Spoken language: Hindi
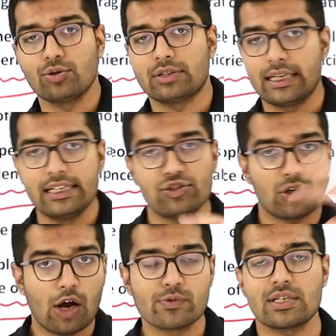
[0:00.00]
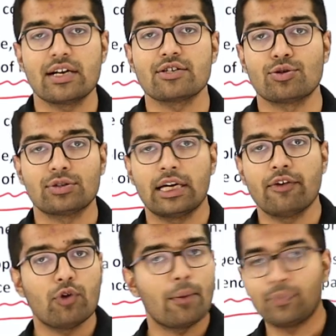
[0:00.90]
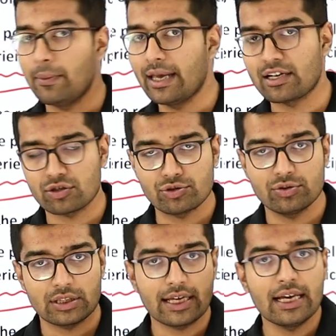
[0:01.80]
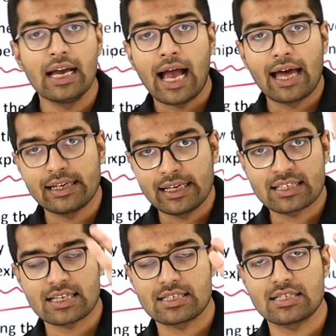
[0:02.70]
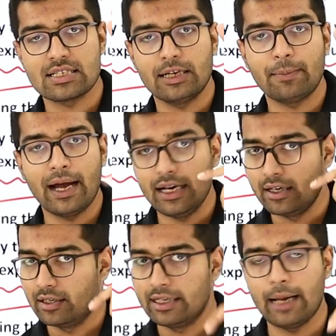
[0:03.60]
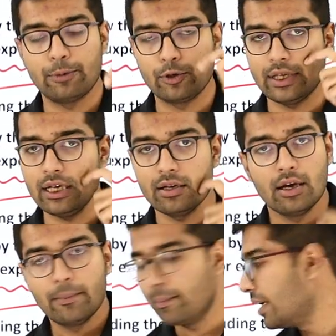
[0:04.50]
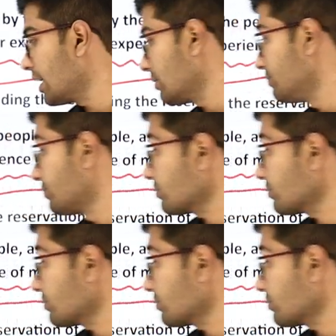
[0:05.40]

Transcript: होते हैं जो काउंसिलर्स होते हैं वो अपने मेयर को चुनते हैं एंड ही इज असिस्टेड बाय डेप्यूटी मेयर